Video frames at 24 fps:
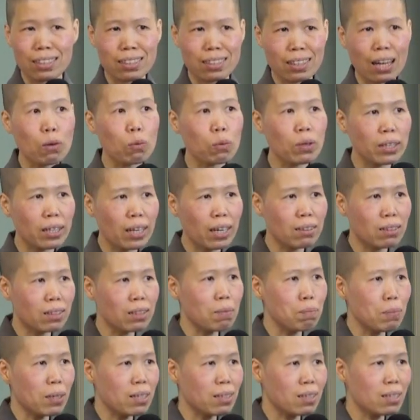他为了要
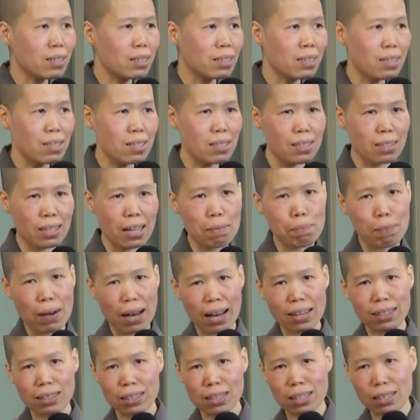证明这件事，他把
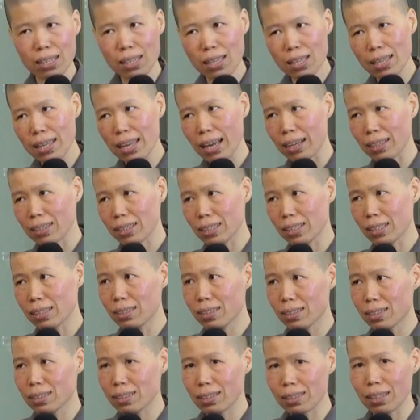他的一两
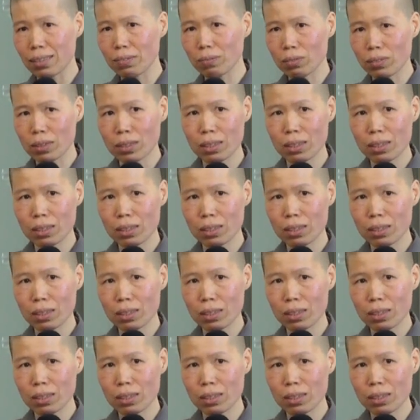银子啊，